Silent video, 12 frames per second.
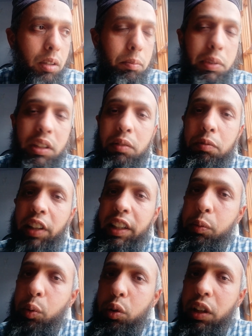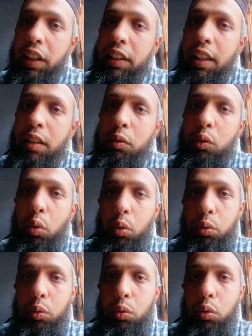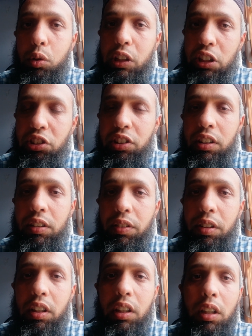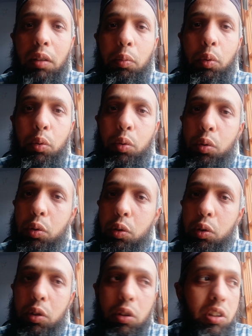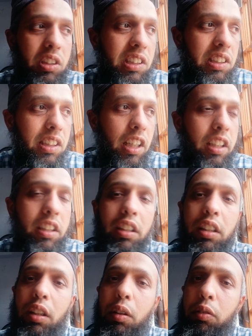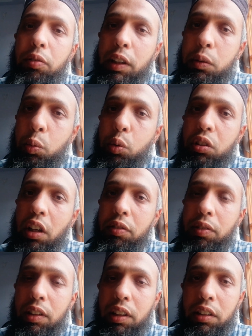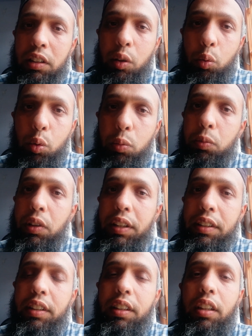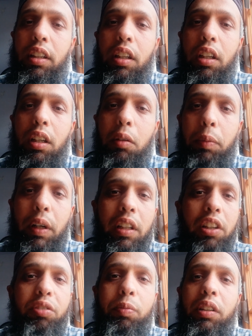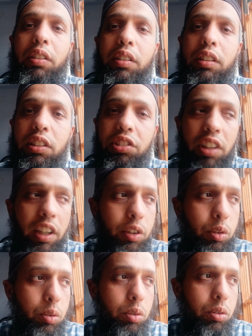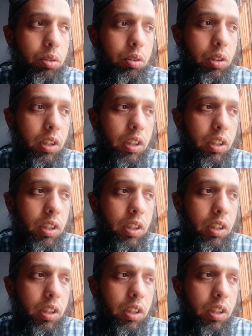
Bizim Facebook'ta engelimiz olduğu için e, bunu e, sizlerin Facebook sayfalarında, gruplarda paylaşmanızı rica ediyoruz.